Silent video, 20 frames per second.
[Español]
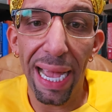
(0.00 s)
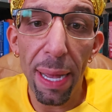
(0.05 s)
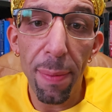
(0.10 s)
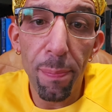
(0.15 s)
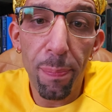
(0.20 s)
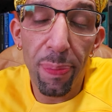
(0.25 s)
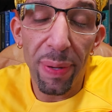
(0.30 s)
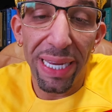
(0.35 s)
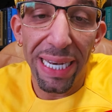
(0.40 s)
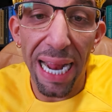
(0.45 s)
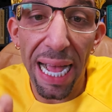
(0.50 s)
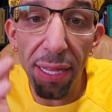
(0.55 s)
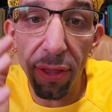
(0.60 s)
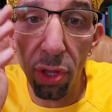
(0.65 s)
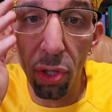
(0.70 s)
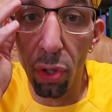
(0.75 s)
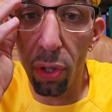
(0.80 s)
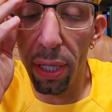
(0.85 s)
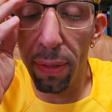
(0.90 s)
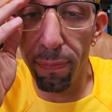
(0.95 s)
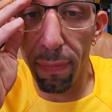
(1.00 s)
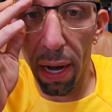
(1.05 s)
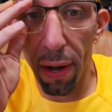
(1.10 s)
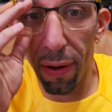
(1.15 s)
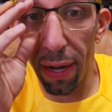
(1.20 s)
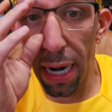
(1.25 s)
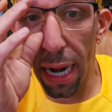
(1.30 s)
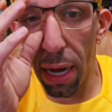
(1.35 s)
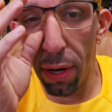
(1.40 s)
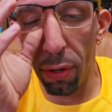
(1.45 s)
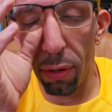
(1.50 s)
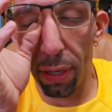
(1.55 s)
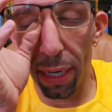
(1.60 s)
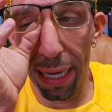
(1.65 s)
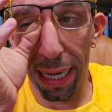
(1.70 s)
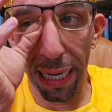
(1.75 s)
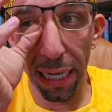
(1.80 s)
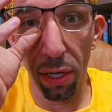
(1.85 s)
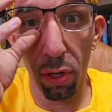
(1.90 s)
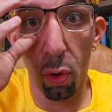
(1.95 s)
el Pinardo del
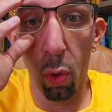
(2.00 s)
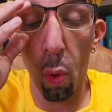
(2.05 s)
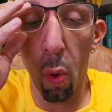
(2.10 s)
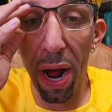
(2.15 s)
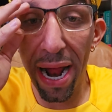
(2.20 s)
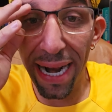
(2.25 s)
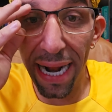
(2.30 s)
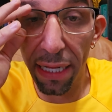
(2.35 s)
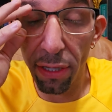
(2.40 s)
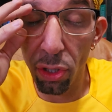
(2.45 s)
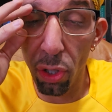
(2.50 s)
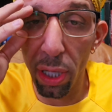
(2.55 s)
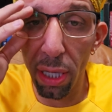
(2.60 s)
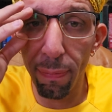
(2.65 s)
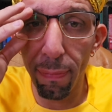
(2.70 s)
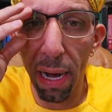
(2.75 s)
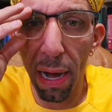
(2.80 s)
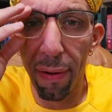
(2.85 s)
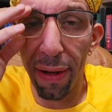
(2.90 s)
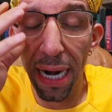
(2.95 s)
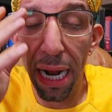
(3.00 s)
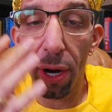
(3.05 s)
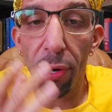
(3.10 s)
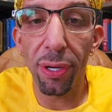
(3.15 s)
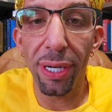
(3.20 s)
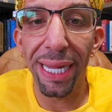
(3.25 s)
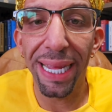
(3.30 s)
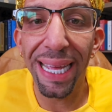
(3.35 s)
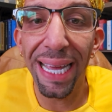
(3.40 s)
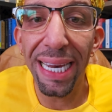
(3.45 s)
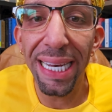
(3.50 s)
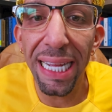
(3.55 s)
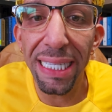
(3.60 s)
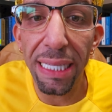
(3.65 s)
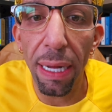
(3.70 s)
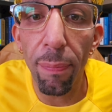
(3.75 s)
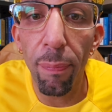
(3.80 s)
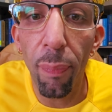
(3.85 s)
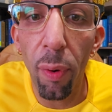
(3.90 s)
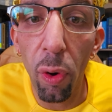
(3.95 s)
el Cubanardo del en Nigeria
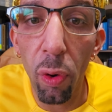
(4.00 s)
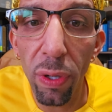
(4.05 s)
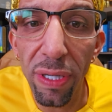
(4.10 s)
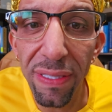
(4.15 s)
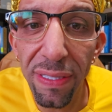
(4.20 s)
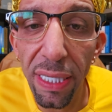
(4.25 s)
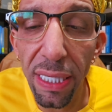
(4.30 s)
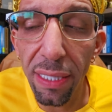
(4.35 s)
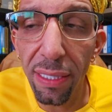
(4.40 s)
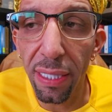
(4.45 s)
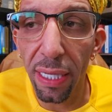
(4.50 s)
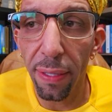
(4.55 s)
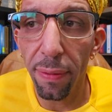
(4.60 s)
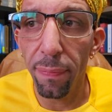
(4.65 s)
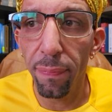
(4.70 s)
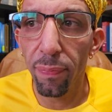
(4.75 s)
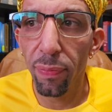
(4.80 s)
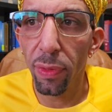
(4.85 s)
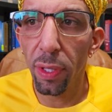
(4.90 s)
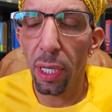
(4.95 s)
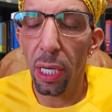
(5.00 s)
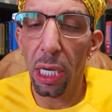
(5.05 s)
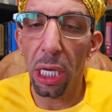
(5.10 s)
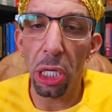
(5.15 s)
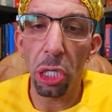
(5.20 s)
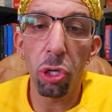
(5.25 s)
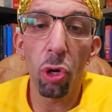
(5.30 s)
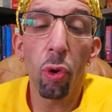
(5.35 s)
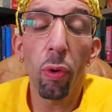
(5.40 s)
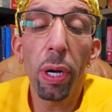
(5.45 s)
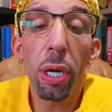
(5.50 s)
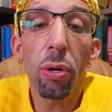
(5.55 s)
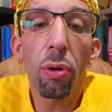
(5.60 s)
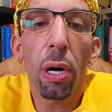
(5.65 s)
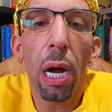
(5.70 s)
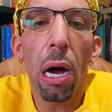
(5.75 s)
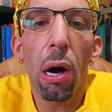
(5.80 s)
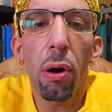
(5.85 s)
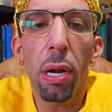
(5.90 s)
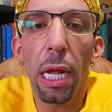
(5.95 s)
tampoco existe. Y yo veo
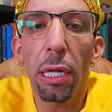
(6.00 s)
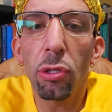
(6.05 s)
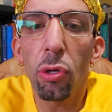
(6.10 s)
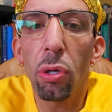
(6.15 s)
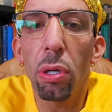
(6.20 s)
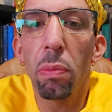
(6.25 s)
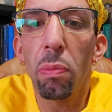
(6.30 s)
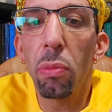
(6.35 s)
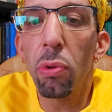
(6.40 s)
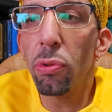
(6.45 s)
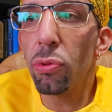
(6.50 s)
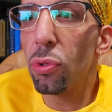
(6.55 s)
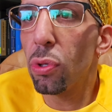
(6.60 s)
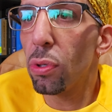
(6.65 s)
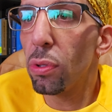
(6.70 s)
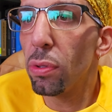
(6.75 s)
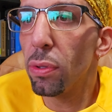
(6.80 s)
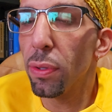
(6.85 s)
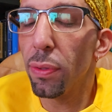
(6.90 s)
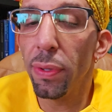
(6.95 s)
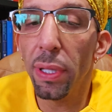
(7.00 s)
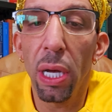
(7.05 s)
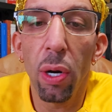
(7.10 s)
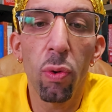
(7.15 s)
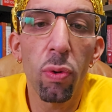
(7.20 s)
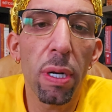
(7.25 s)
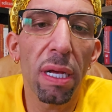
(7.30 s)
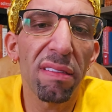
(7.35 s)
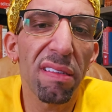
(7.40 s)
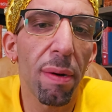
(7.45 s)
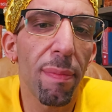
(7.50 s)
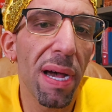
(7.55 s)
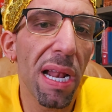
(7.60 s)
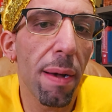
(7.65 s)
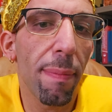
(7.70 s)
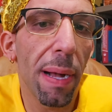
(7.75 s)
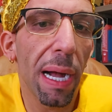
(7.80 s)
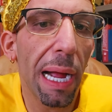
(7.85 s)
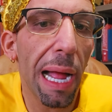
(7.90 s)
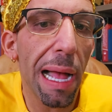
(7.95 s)
que ahora todo el mundo de una
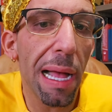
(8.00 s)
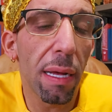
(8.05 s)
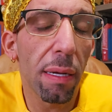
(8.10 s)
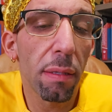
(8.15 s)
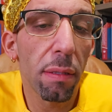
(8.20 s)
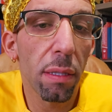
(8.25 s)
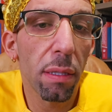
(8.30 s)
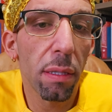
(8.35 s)
semana para acá,